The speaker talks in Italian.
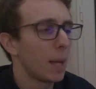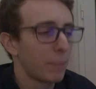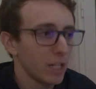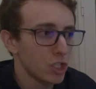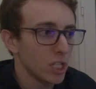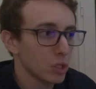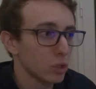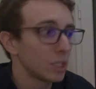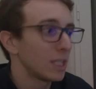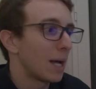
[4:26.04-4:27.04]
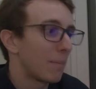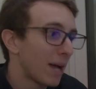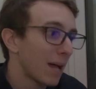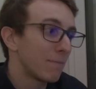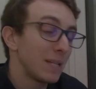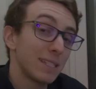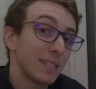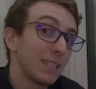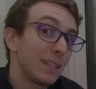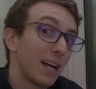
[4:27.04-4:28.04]
preciso, ma
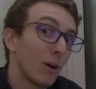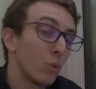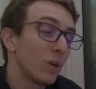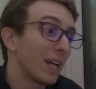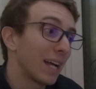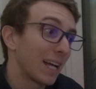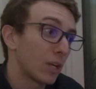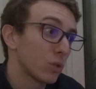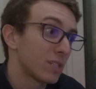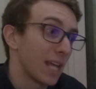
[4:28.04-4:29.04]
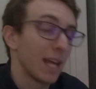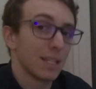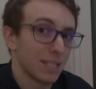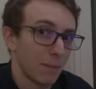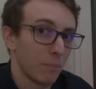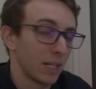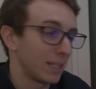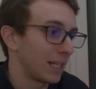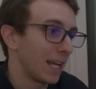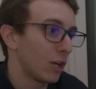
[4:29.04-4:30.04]
bensì da un carrozziere sempre
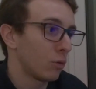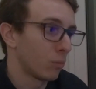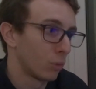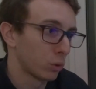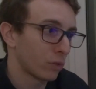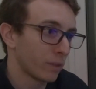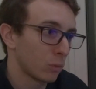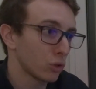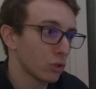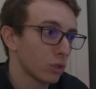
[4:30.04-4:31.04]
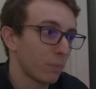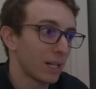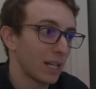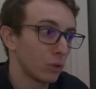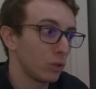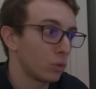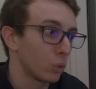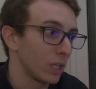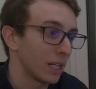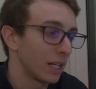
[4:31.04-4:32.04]
italiano molto famoso, sto parlando di
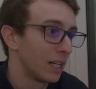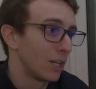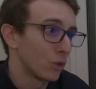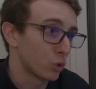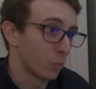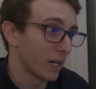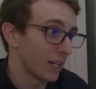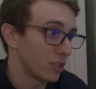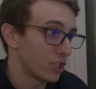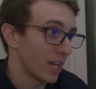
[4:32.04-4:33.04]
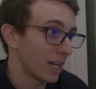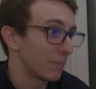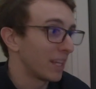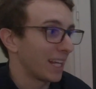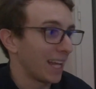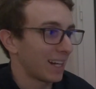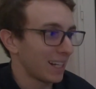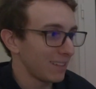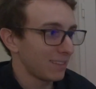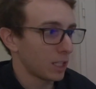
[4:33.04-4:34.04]
Touring Superleggera, che ha
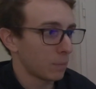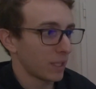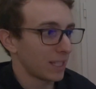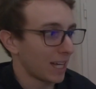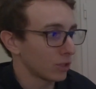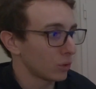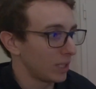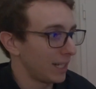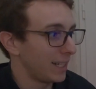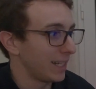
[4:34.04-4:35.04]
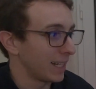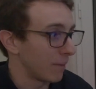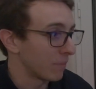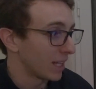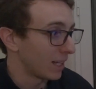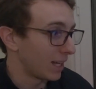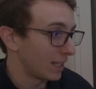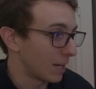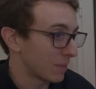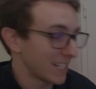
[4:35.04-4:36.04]
reinterpretato le linee eh,
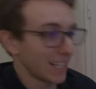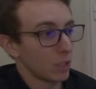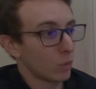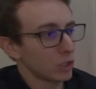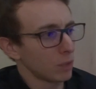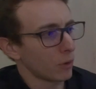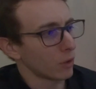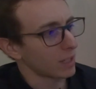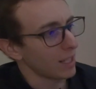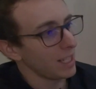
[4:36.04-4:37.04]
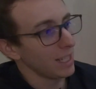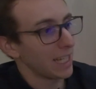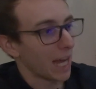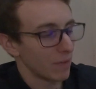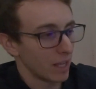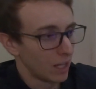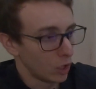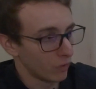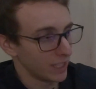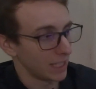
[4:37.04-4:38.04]
della Maserati quattro porte in chiave,
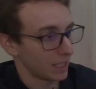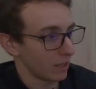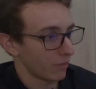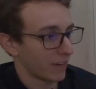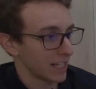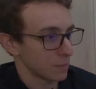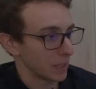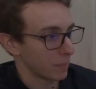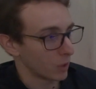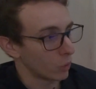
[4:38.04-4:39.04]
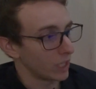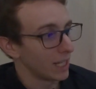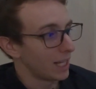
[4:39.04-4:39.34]
lo vedete, fastback, per cui